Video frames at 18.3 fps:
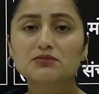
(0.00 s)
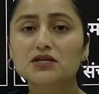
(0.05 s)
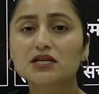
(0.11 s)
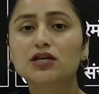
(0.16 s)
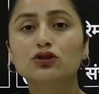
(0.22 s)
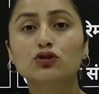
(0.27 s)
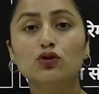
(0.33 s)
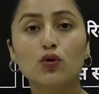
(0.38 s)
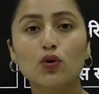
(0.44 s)
से
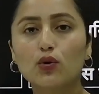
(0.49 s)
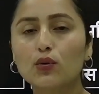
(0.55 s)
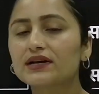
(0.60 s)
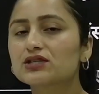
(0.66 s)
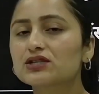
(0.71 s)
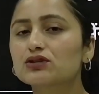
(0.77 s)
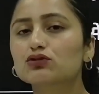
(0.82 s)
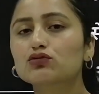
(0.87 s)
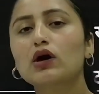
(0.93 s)
कि दो
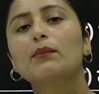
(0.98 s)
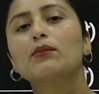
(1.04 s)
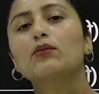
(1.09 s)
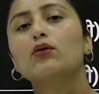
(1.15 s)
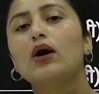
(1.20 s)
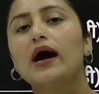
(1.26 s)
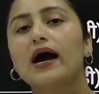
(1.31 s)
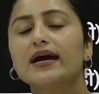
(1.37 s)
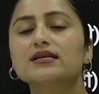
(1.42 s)
क्वेश्चन तो आपको
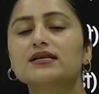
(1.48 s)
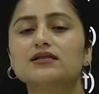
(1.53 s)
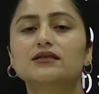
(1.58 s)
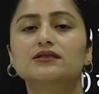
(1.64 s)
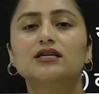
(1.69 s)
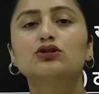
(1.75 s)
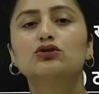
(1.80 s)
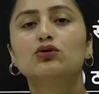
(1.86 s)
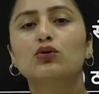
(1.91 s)
आ ही सकते
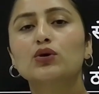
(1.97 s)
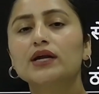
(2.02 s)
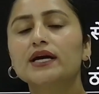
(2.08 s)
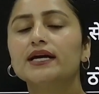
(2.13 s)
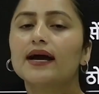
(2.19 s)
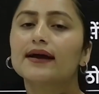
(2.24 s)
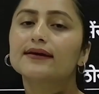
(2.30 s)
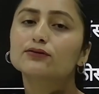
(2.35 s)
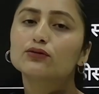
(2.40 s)
हैं दो नहीं
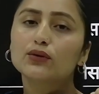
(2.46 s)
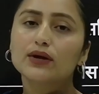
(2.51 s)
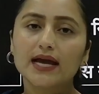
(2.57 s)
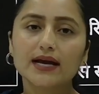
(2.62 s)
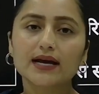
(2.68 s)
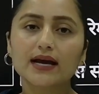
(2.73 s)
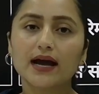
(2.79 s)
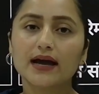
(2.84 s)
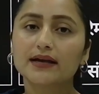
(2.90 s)
आए तो
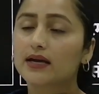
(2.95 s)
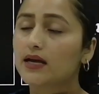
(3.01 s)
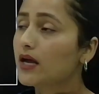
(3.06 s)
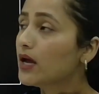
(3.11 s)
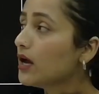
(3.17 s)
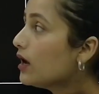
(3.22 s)
एक आएंगे